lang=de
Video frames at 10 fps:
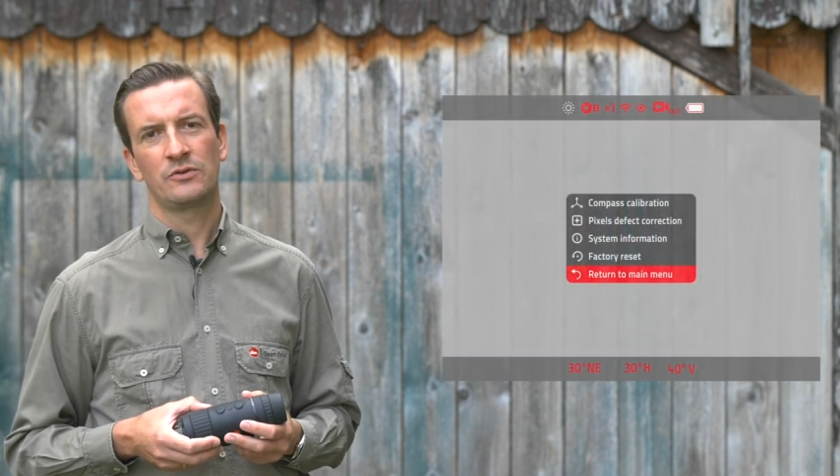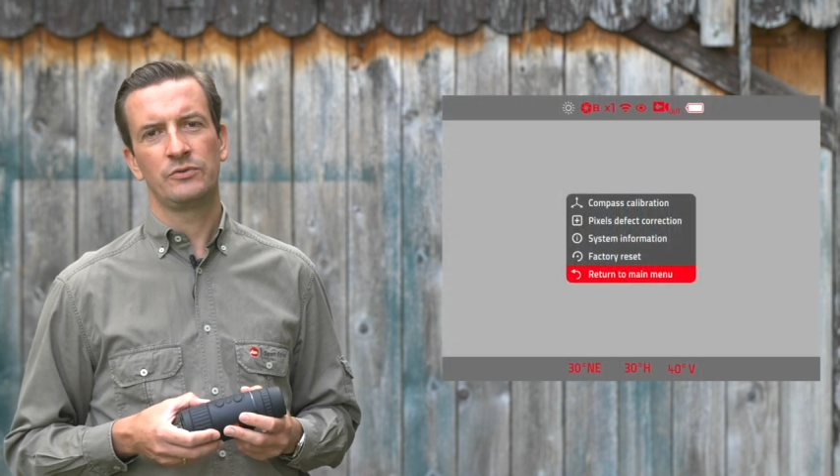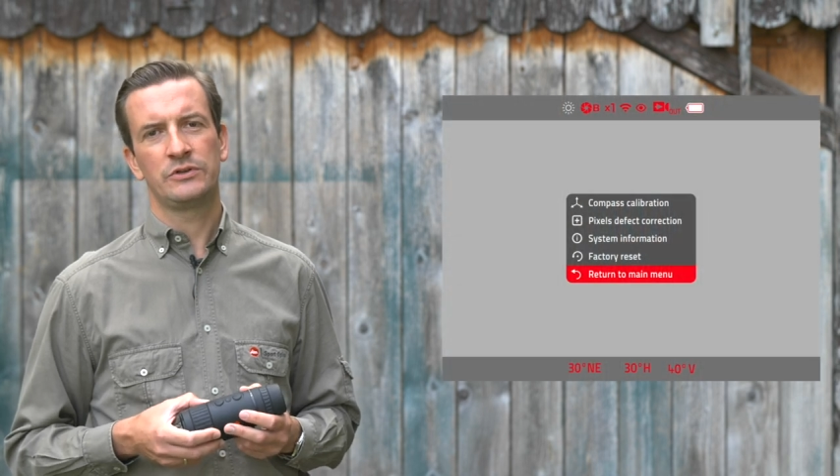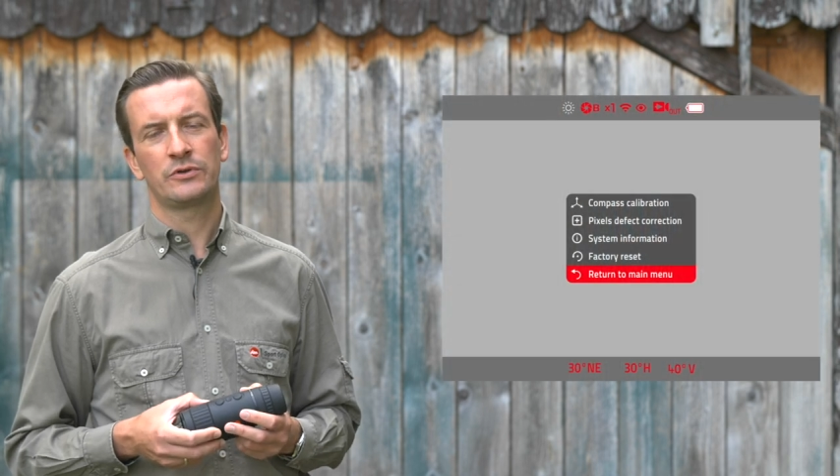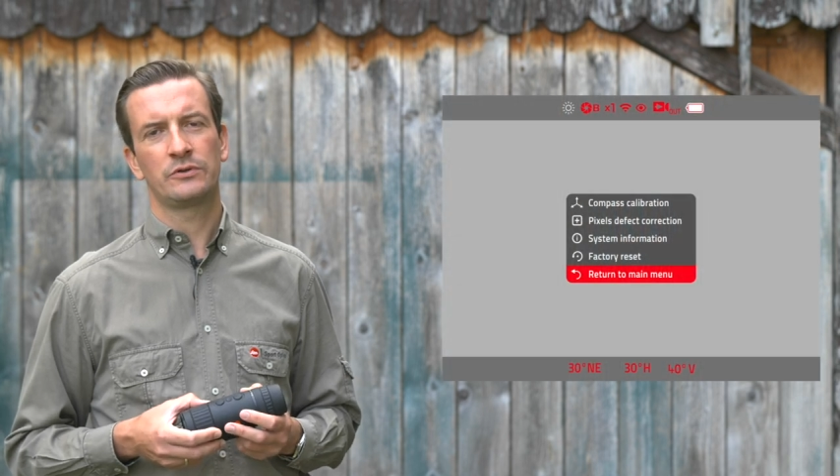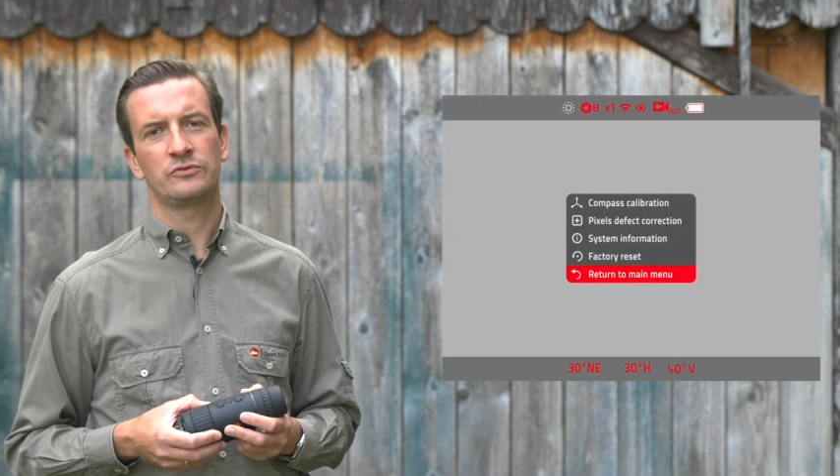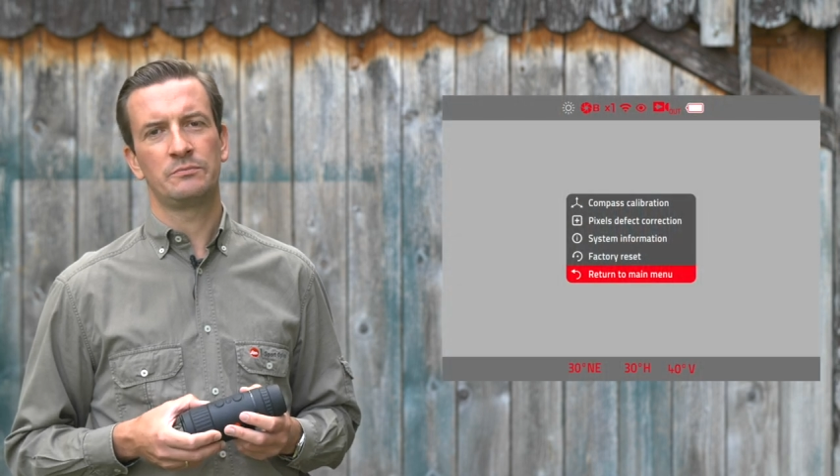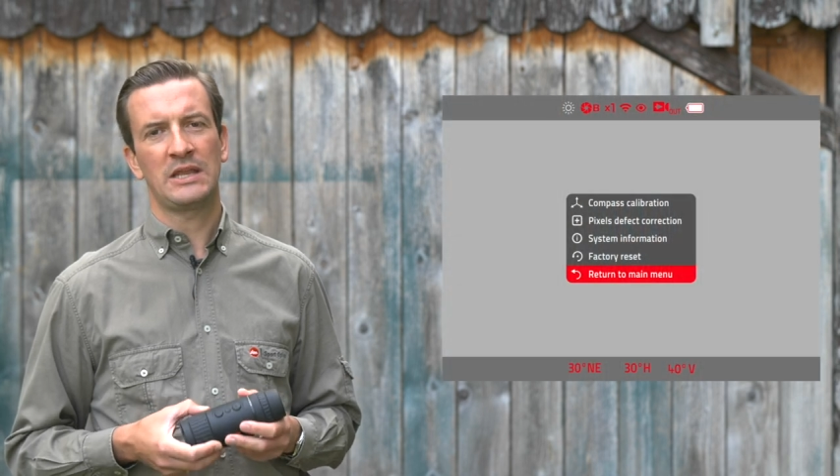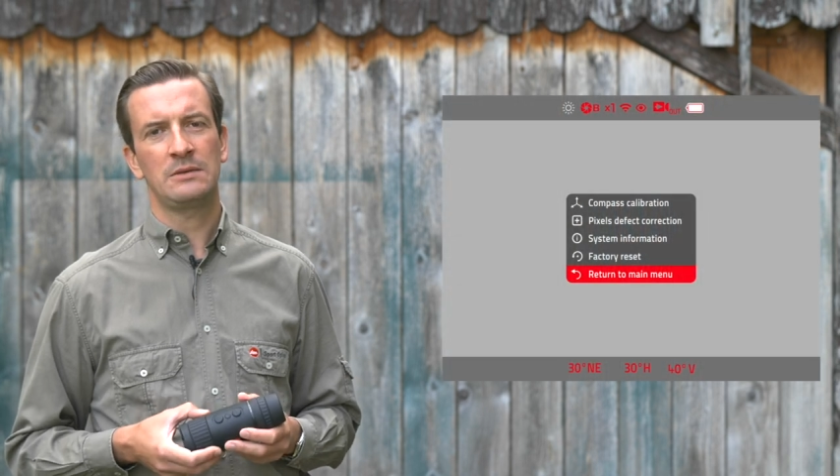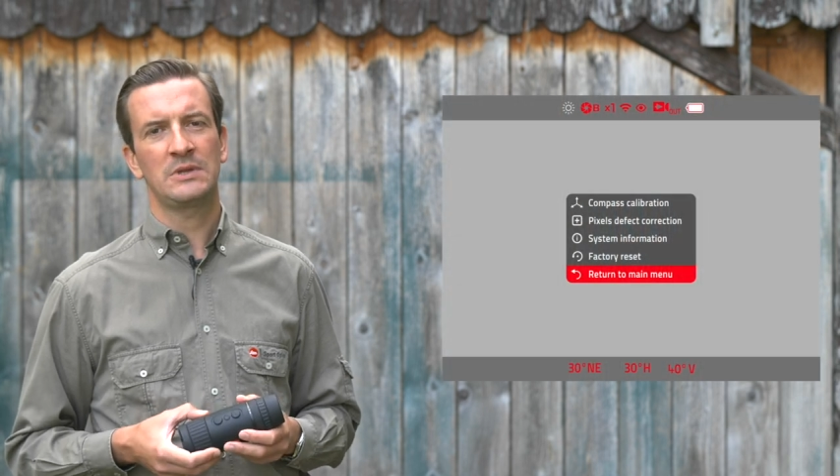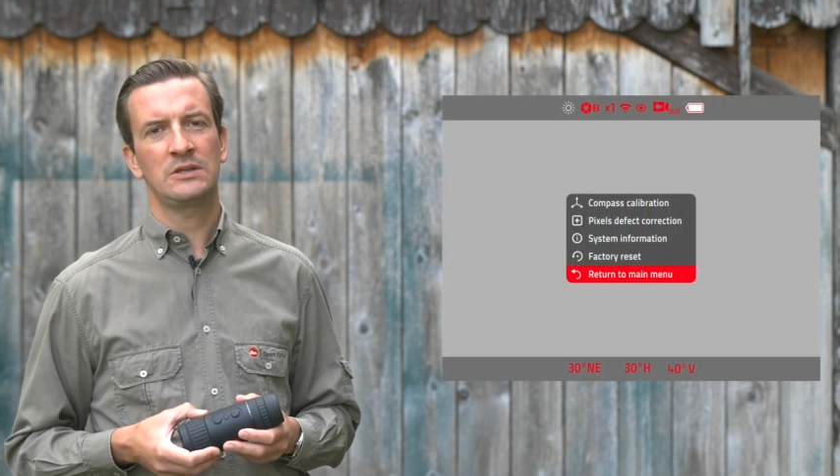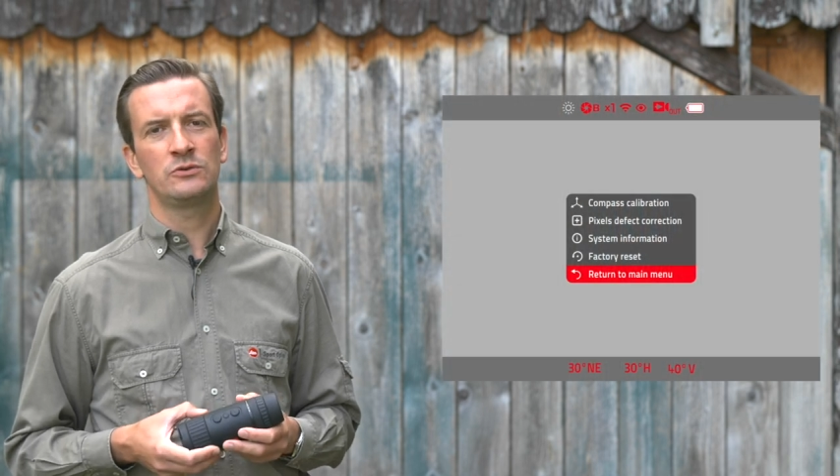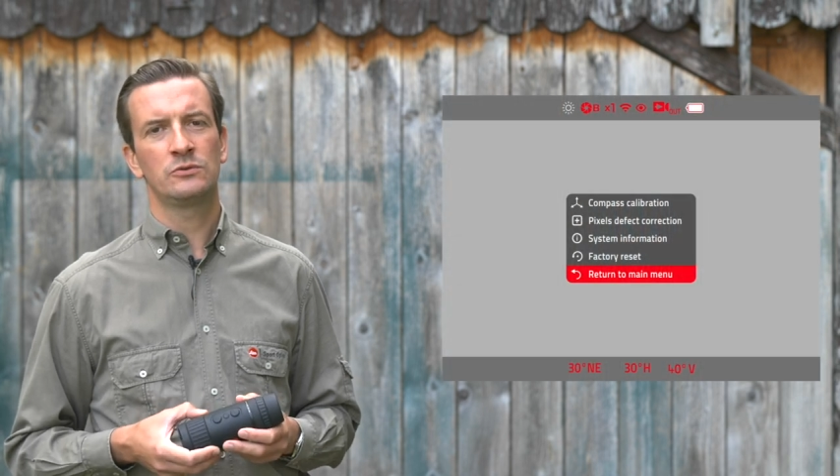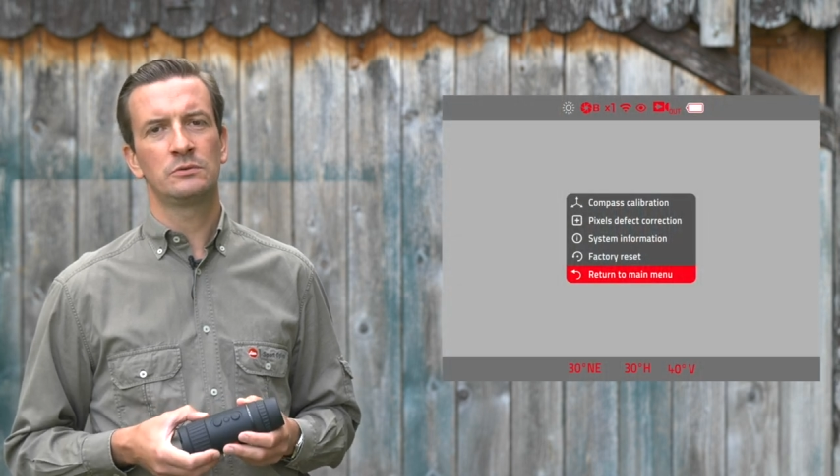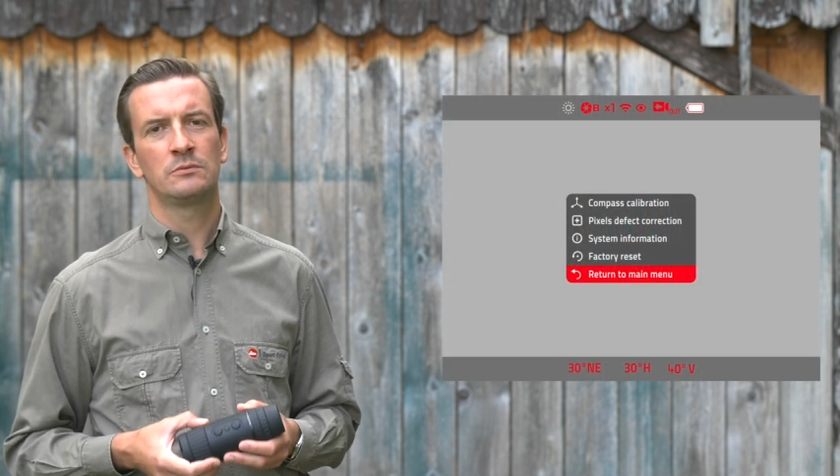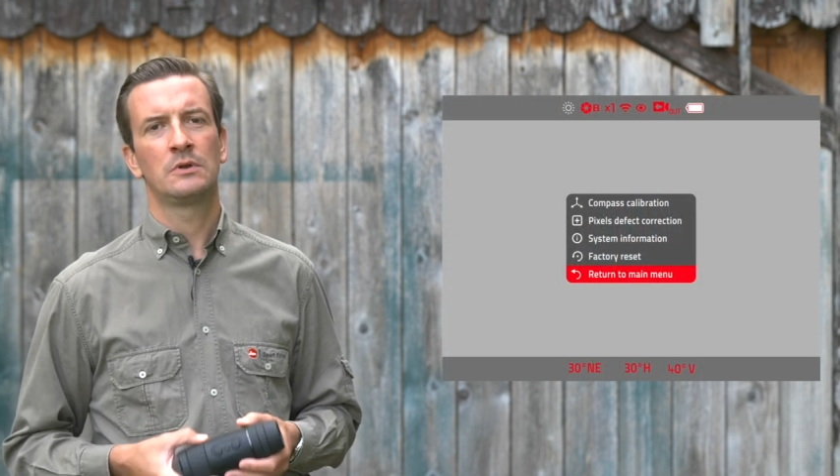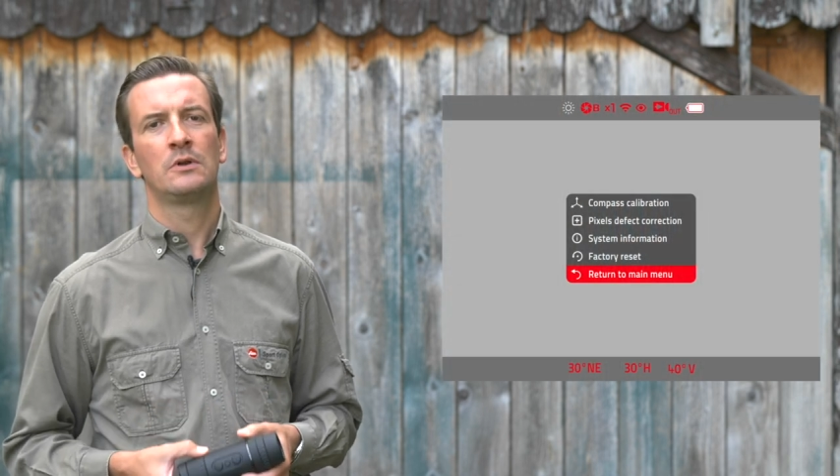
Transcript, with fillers: Return to Main Menu,